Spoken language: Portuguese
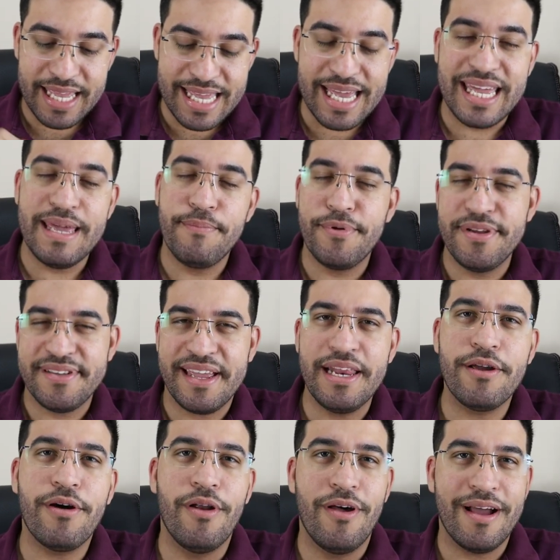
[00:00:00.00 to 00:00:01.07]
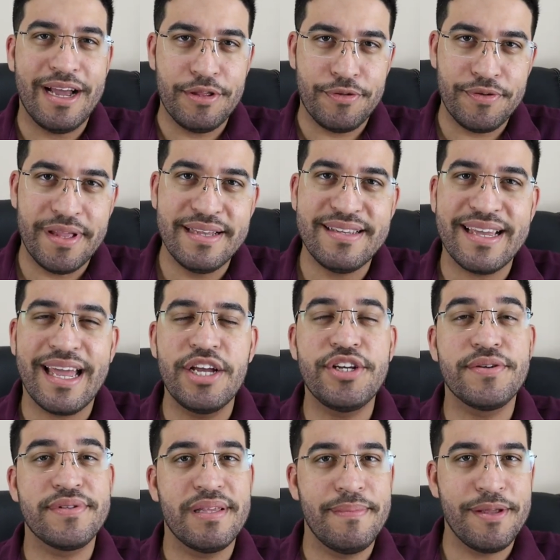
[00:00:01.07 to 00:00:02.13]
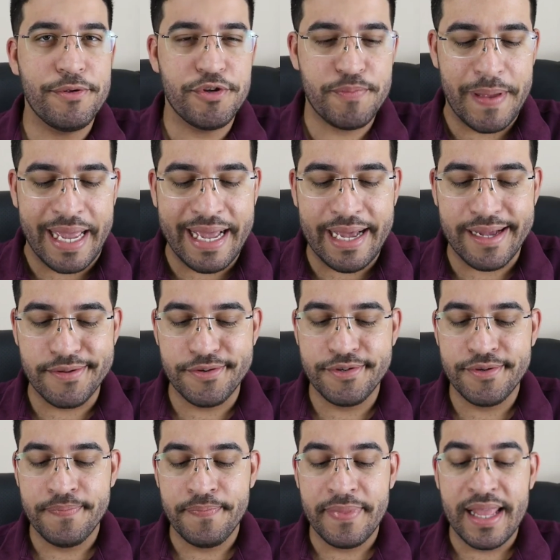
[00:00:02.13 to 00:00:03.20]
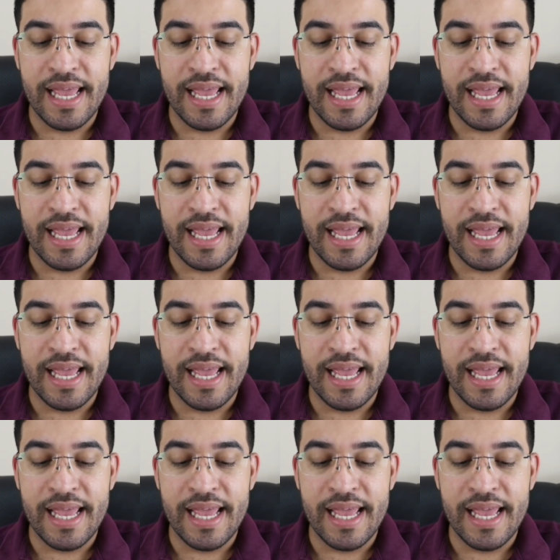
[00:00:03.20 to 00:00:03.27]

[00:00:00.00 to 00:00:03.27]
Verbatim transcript: E aqui por isso que ele coloca toda essa questão também dos pecados.